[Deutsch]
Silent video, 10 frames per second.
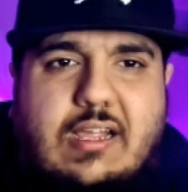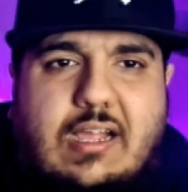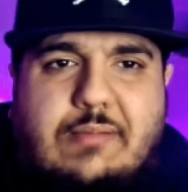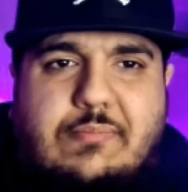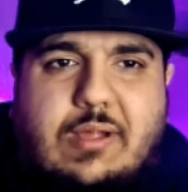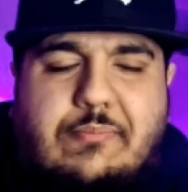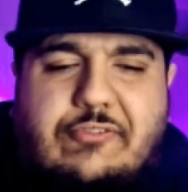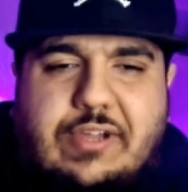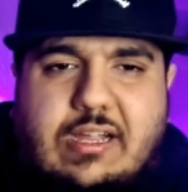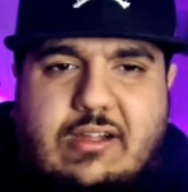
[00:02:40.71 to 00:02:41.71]
am, am
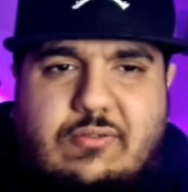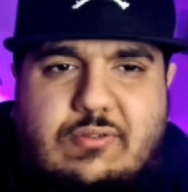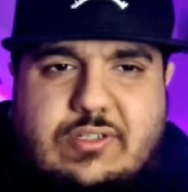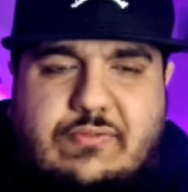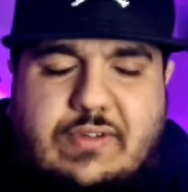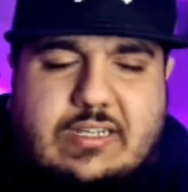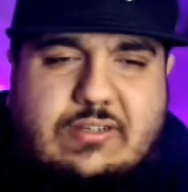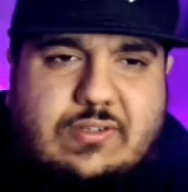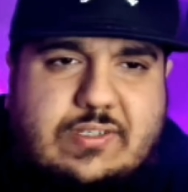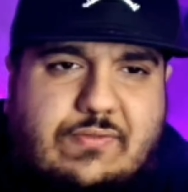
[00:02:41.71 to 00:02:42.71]
Finger und so weiter
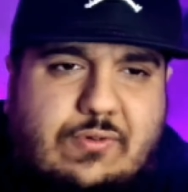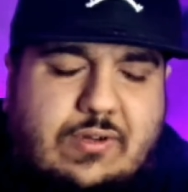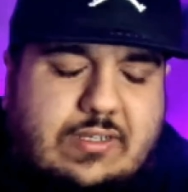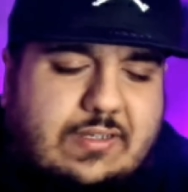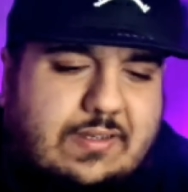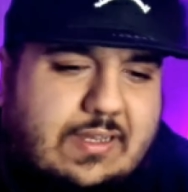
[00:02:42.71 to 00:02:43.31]
und so fort.